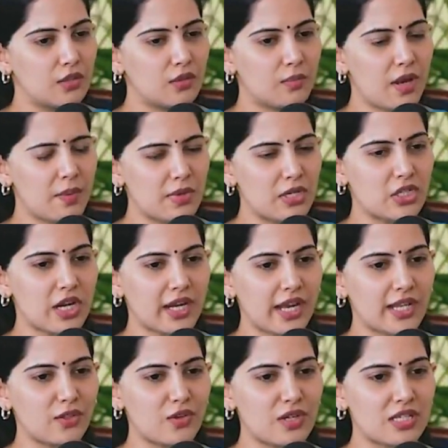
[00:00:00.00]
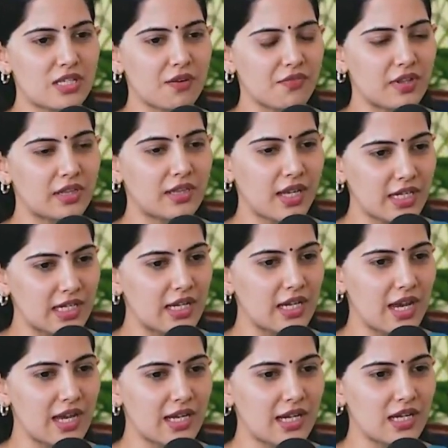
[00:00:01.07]
तो मैं हमेशा कहती हूँ कि सफलता ये
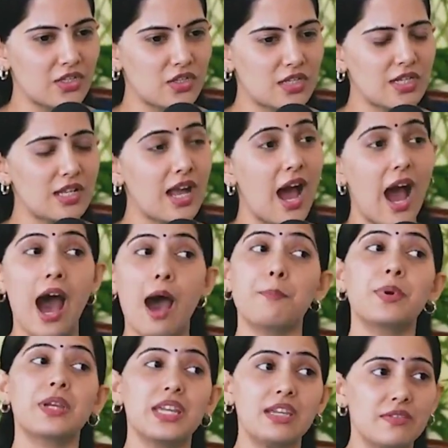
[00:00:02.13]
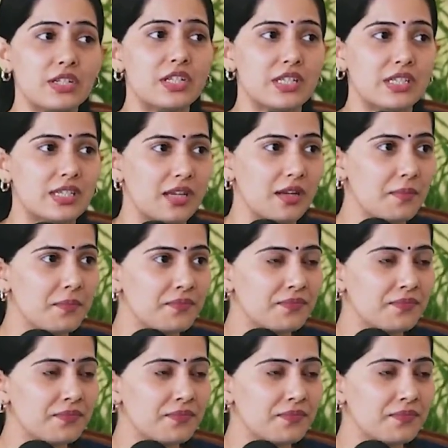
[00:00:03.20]
है कि जिस दिन आपकी वजह से